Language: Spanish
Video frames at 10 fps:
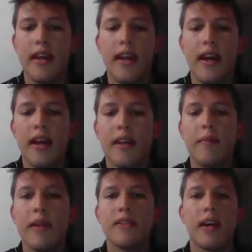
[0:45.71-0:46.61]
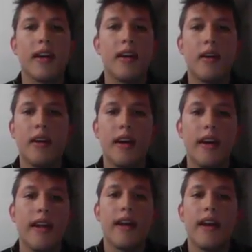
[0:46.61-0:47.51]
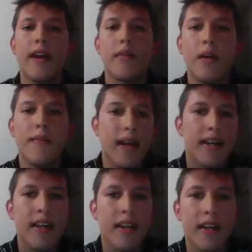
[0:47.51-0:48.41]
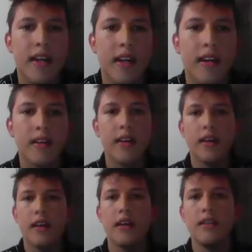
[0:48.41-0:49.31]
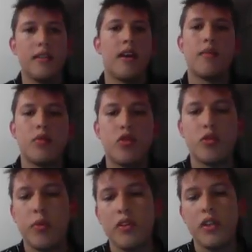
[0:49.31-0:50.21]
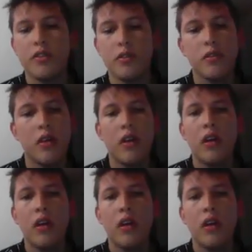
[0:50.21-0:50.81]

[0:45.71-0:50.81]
crear y pensar que era crear una máquina que hiciera muchos procesos,